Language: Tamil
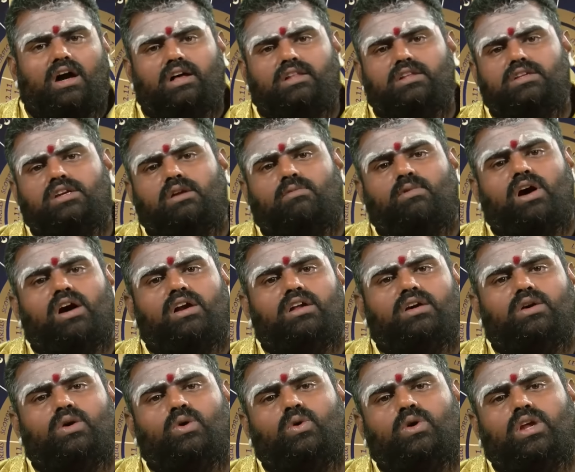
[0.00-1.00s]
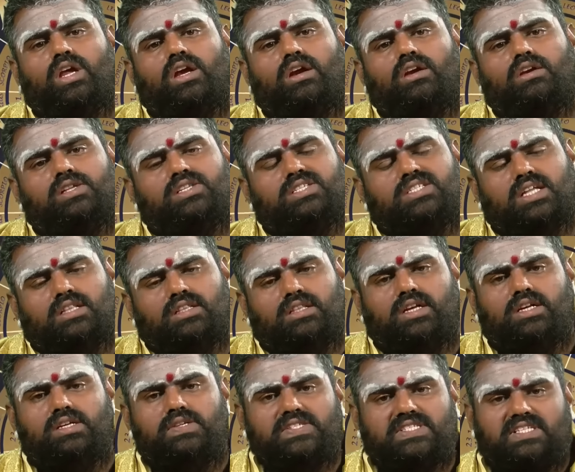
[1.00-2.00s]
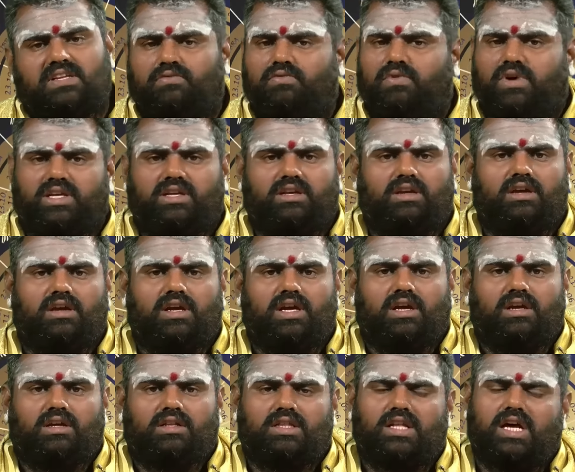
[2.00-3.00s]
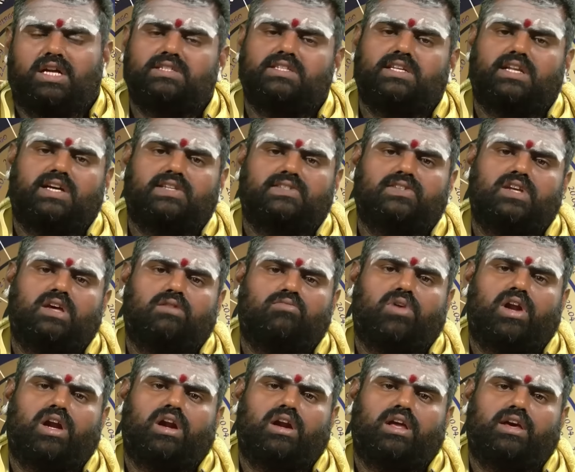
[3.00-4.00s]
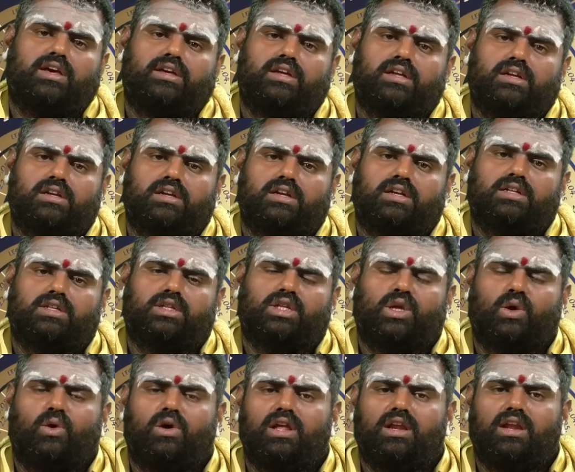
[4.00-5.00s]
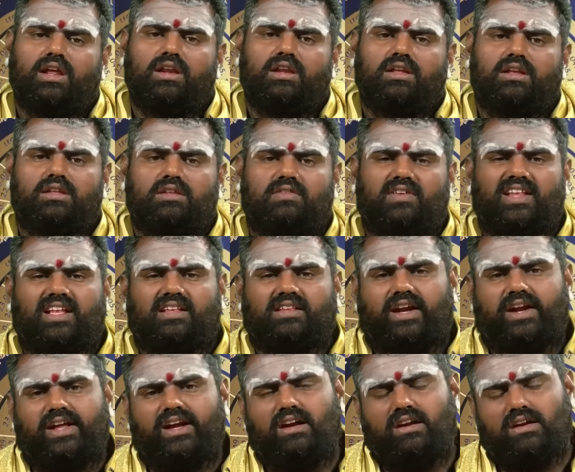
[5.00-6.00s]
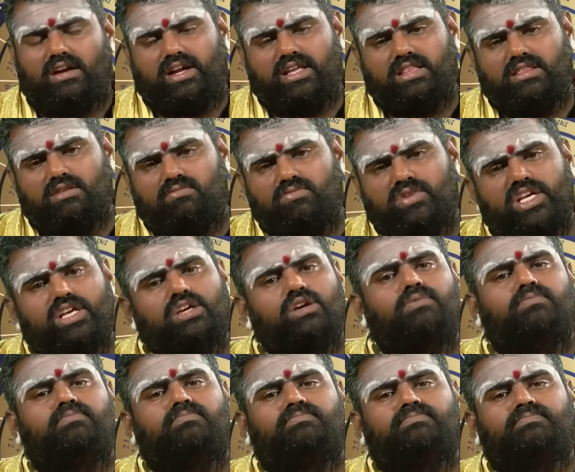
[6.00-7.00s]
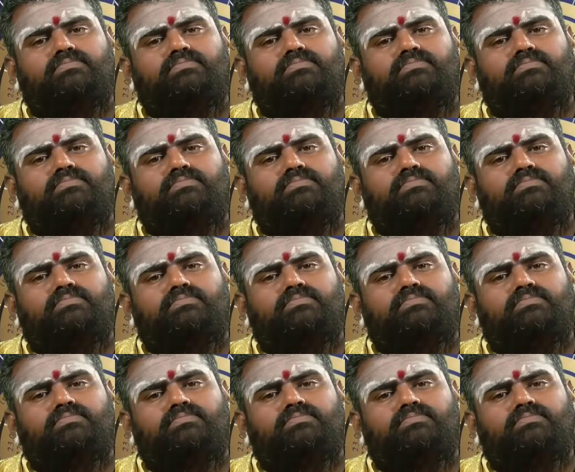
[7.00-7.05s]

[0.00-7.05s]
அதிர்ஷ்டமான ஹோரைகள் சந்திரன் செவ்வாய் தனுசு ராசி அன்பர்களே இன்று தொழிலில் இருந்து வந்த தடைகள் அனைத்தும் நீங்கும்